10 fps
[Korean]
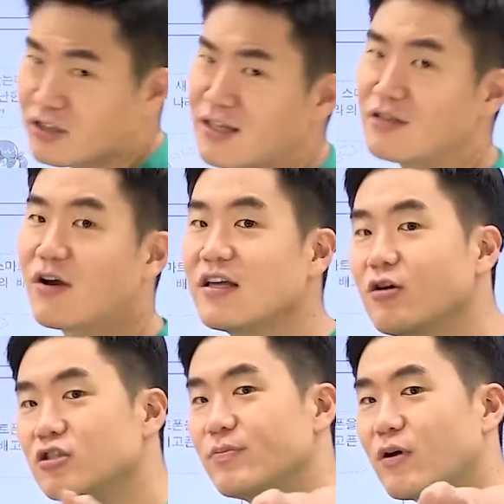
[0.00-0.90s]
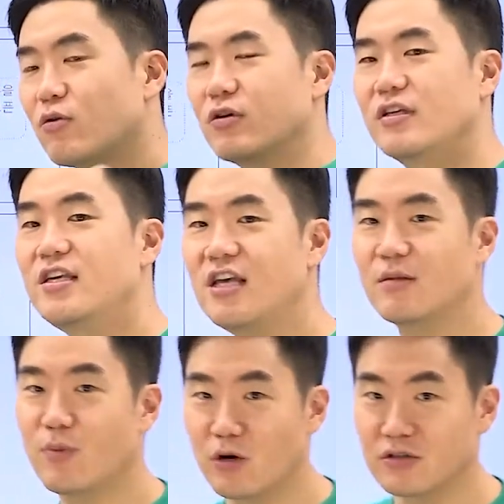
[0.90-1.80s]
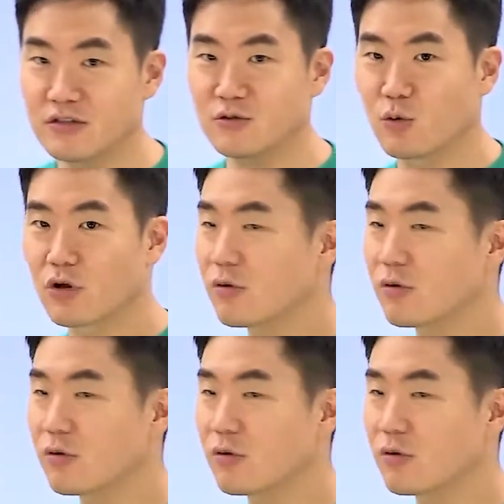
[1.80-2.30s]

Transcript: 끝나는 거야. 이것이 바로 이익평등 고려의